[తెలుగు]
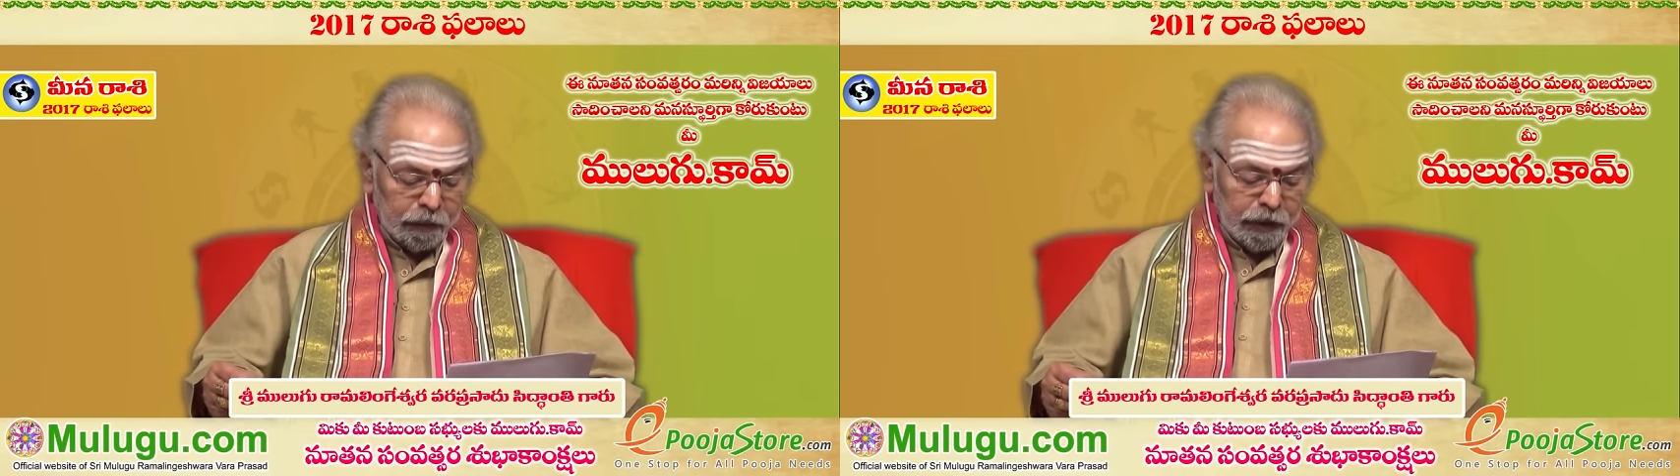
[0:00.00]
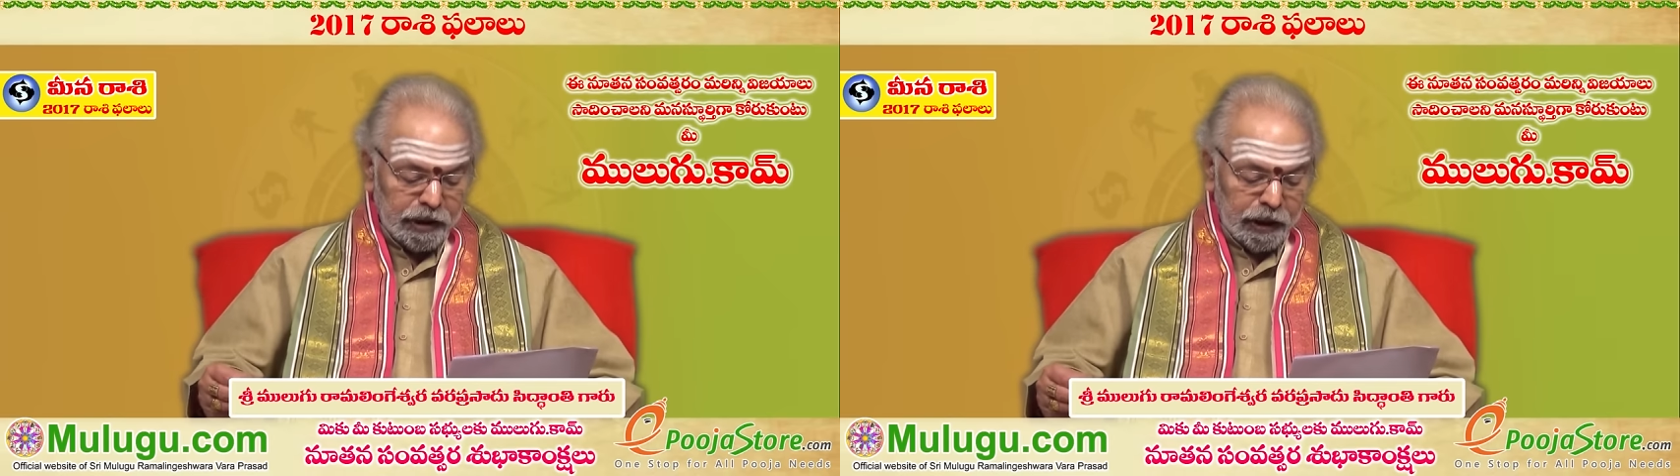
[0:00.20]

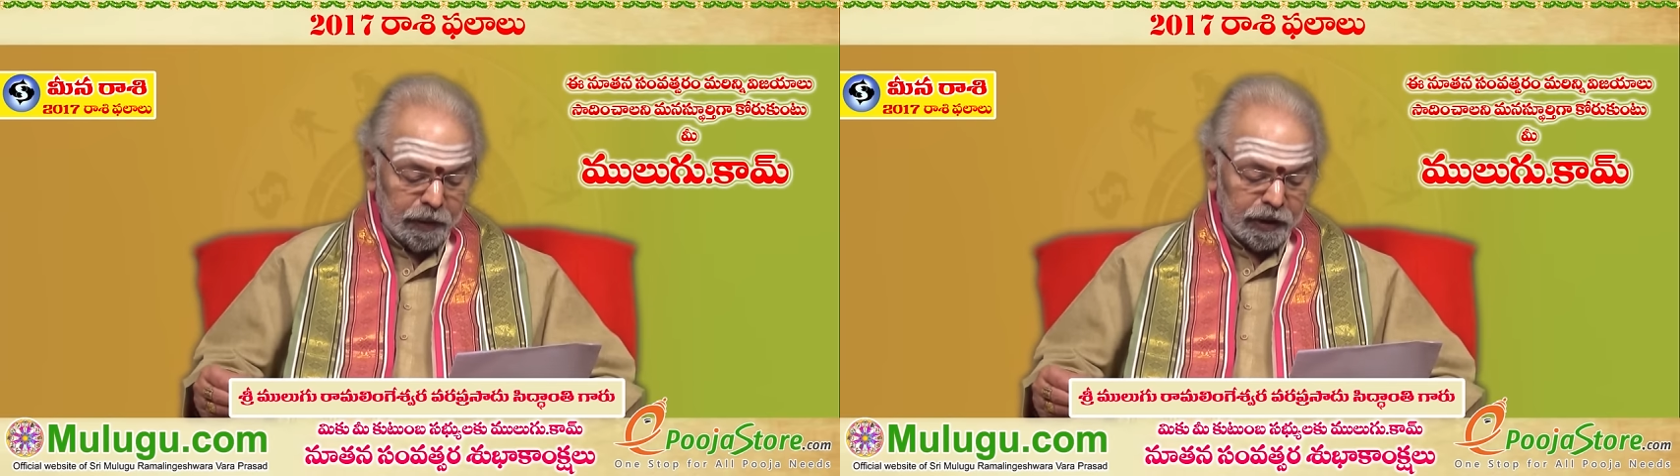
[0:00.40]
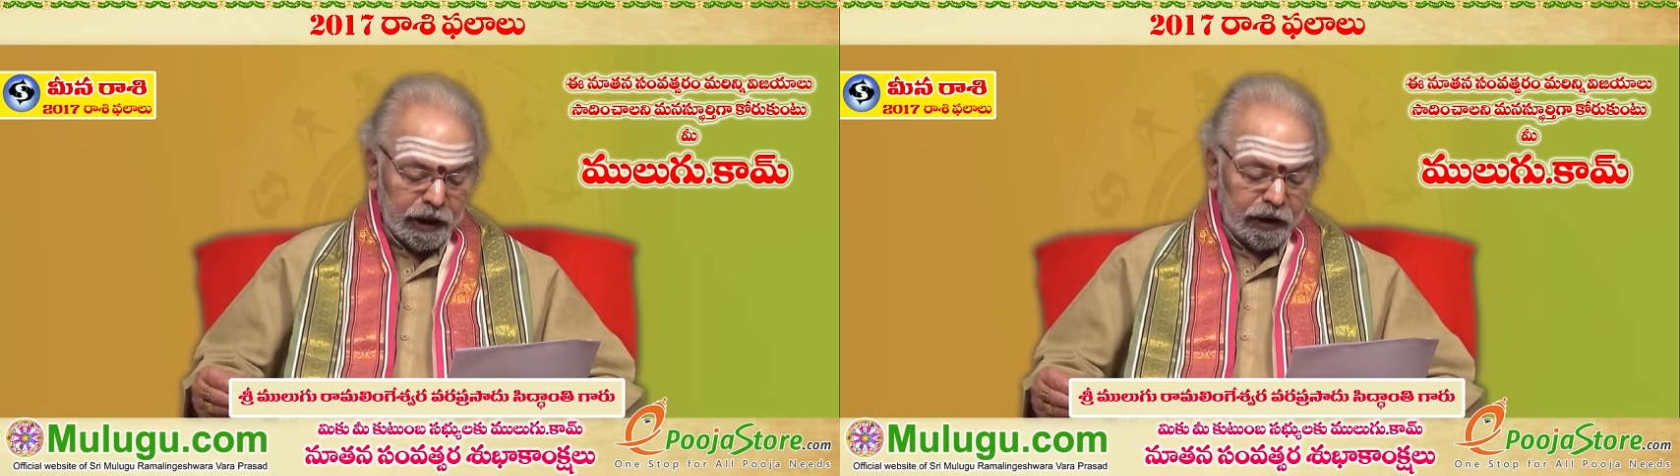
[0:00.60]
మీ
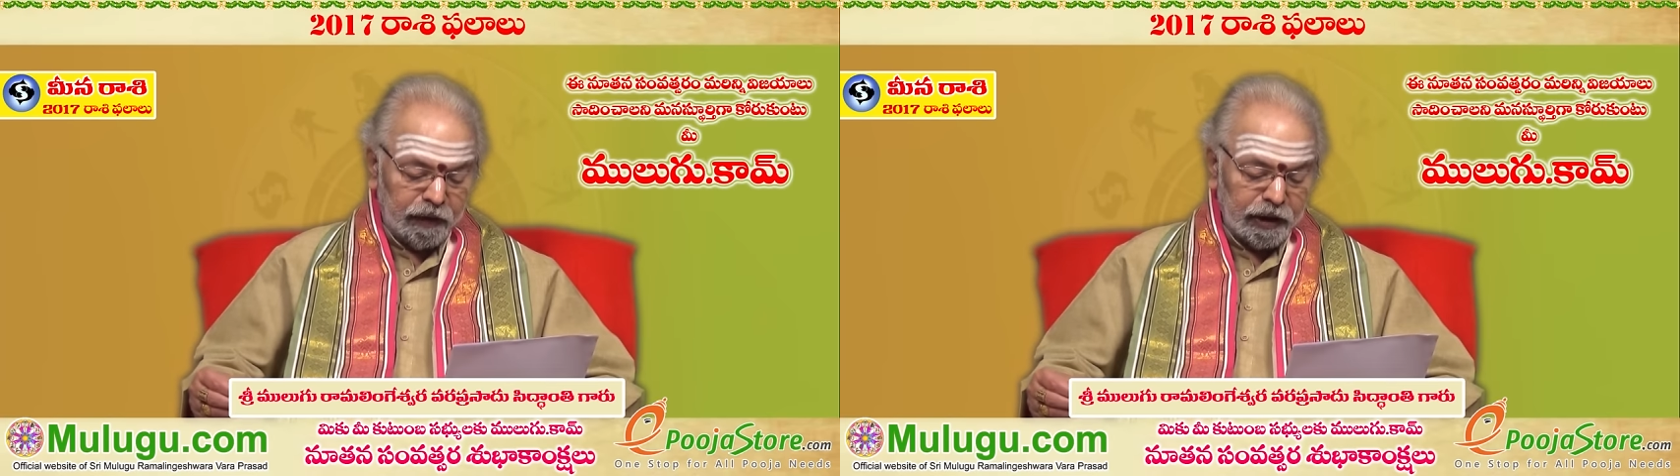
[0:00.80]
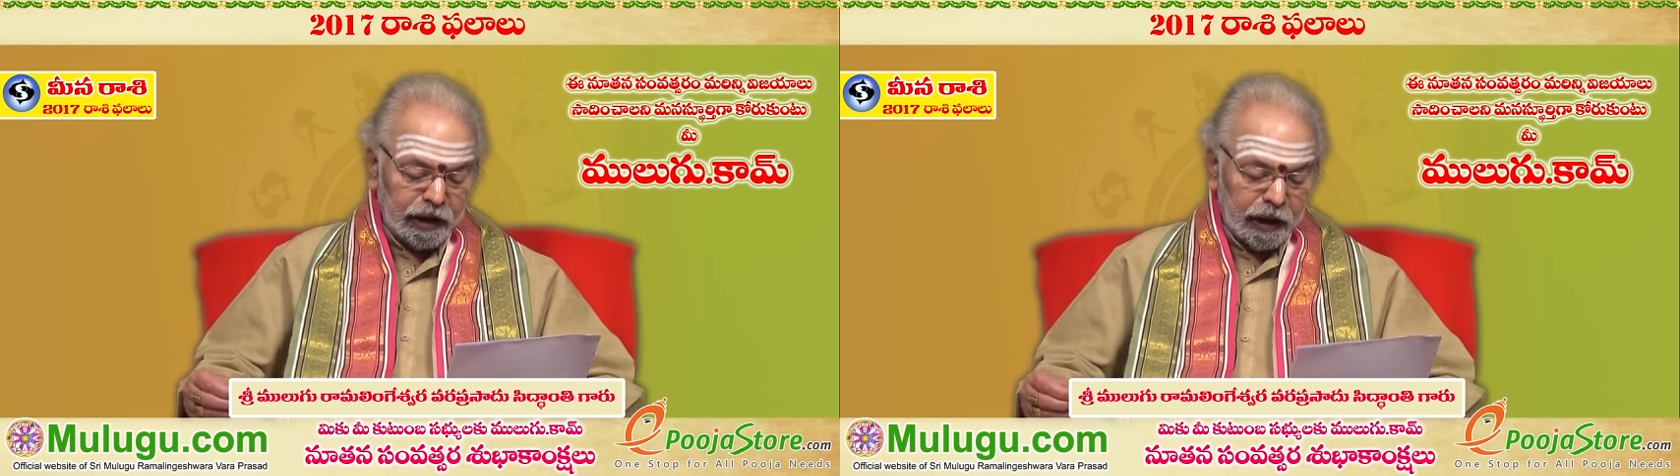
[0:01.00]
శ్రమకు తగిన
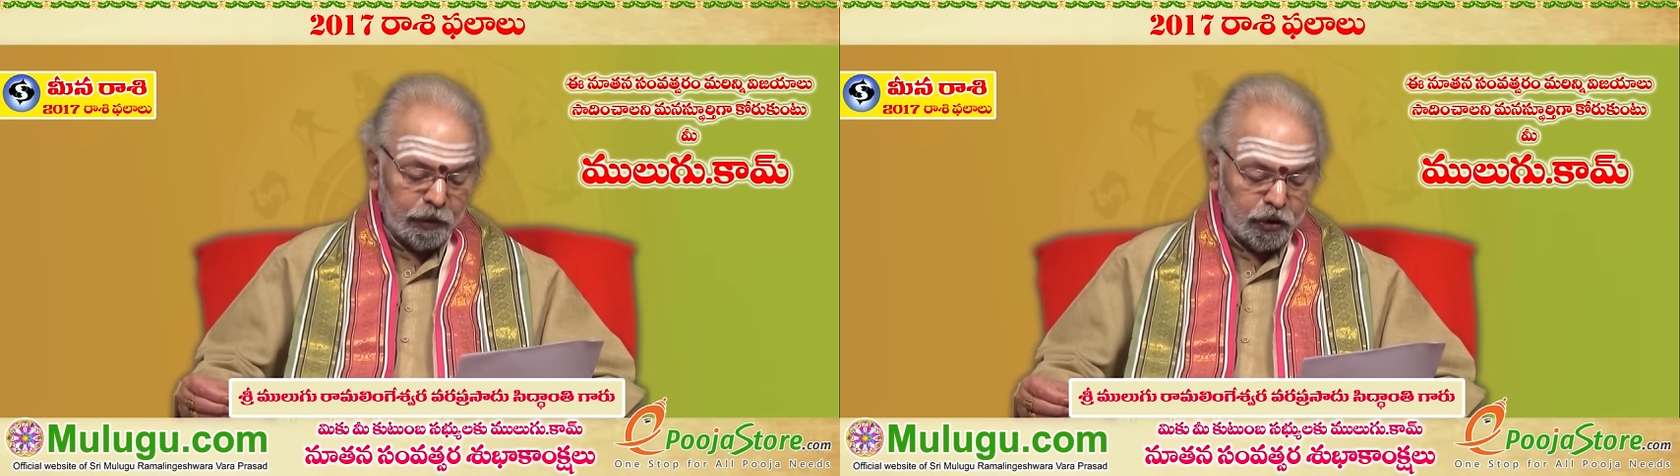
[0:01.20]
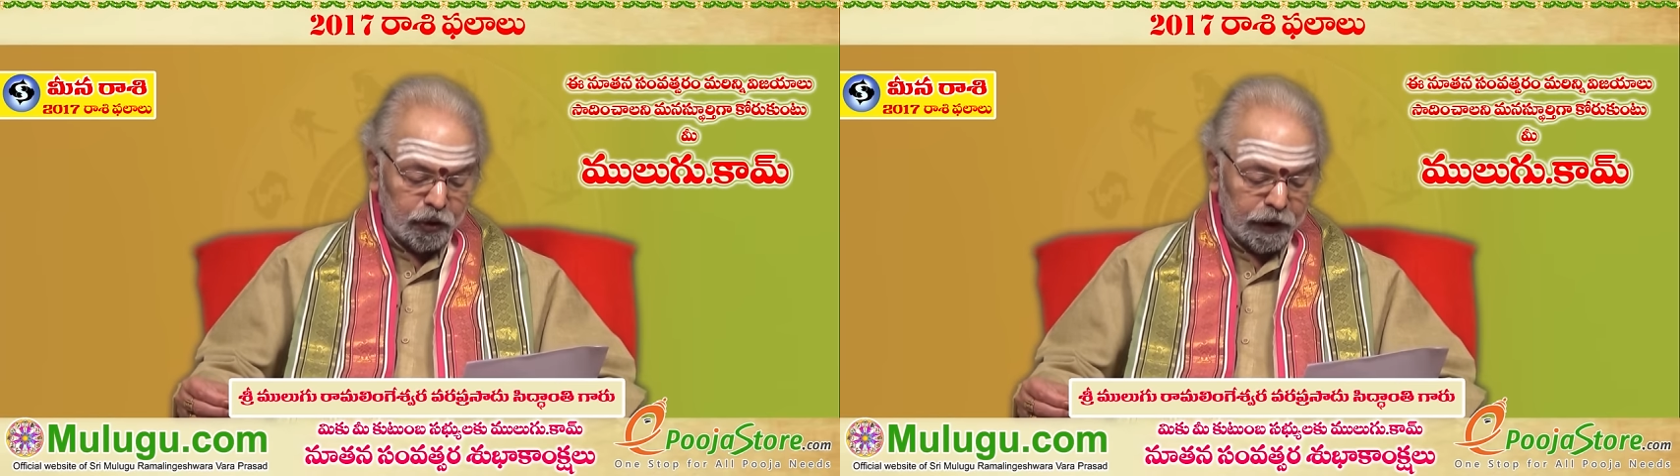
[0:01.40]
ఫలితం
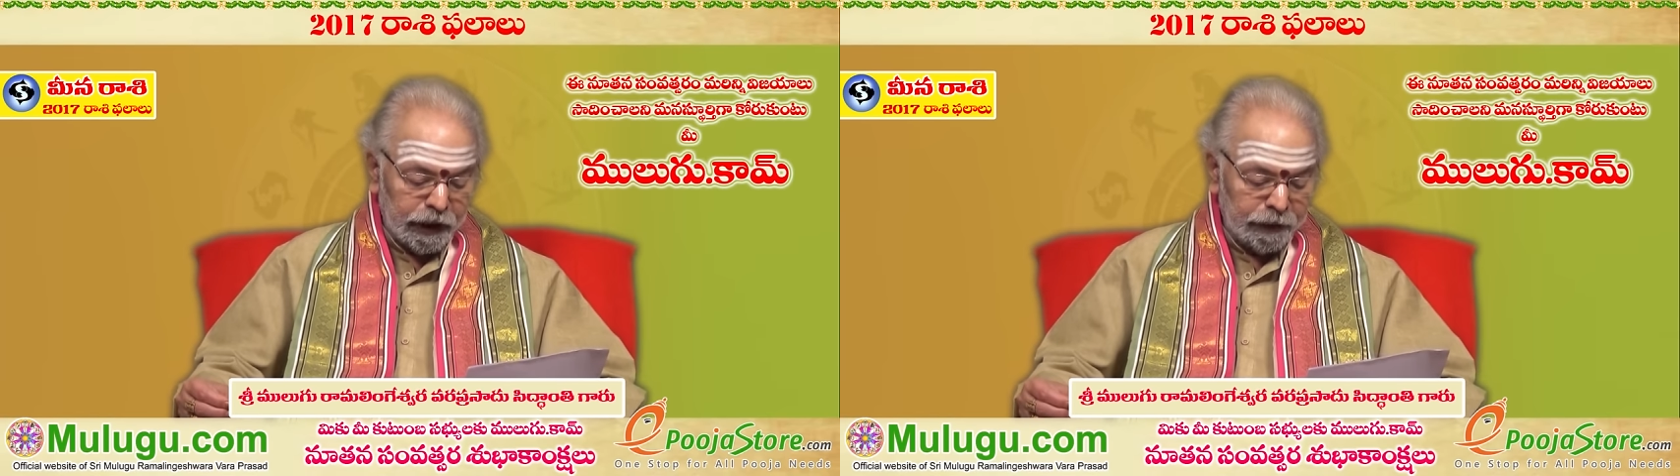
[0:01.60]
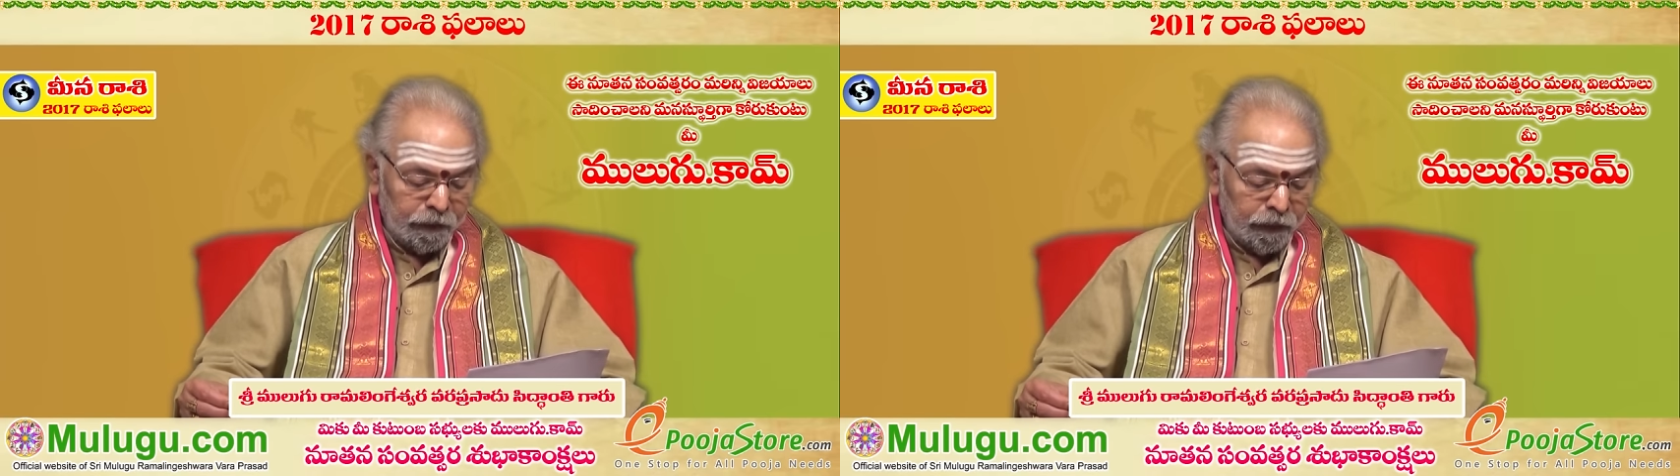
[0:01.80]
లభిస్తుంది